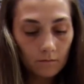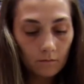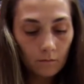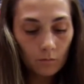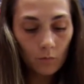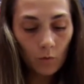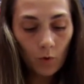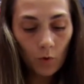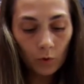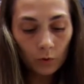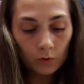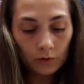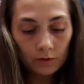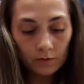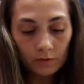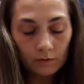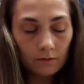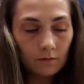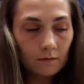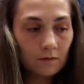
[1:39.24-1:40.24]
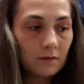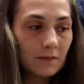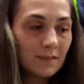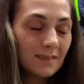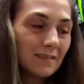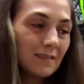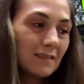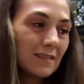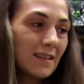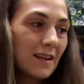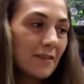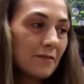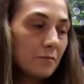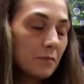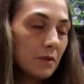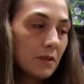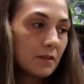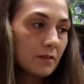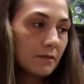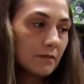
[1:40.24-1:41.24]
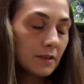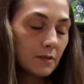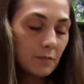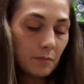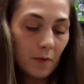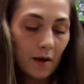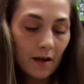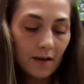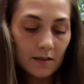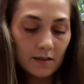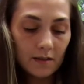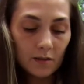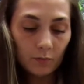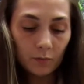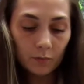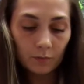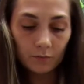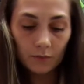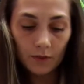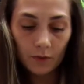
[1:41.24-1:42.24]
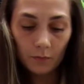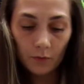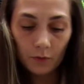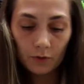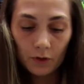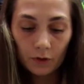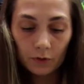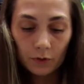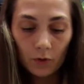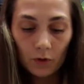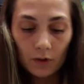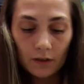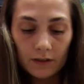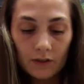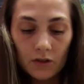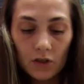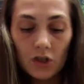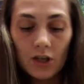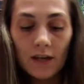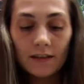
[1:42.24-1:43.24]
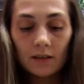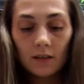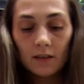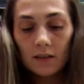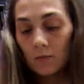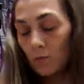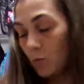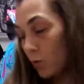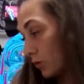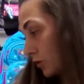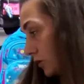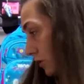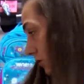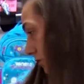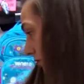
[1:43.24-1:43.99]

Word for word: могут травмировать палец, и ребенок долго держать не сможет.